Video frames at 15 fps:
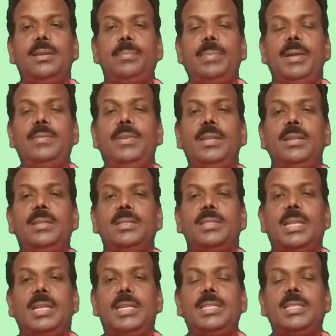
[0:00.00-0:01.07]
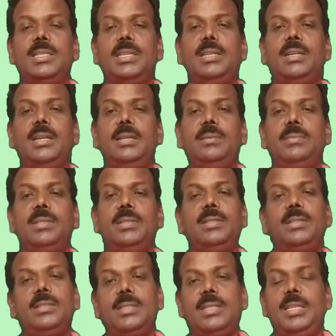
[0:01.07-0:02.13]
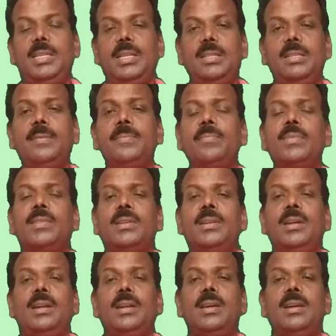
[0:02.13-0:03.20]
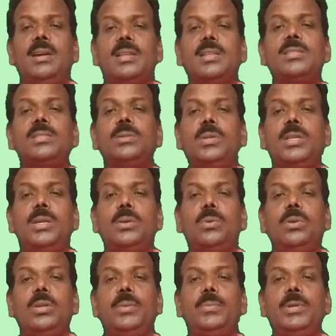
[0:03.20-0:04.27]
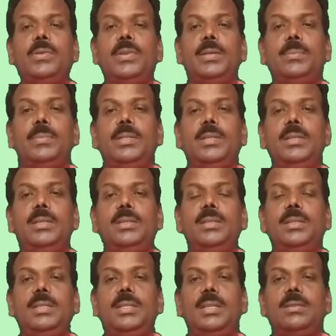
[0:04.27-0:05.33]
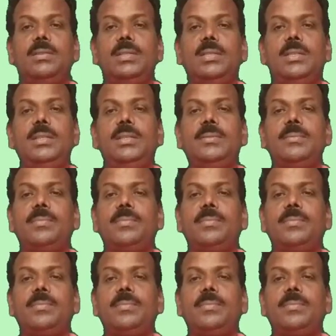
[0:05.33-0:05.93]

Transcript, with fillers: பல்வேறு சட்ட சிக்கல்களை வந்து சந்திக்கிறது ஆனால் அரசினுடைய கொள்கை முடிவு என்பது இதற்கு வந்து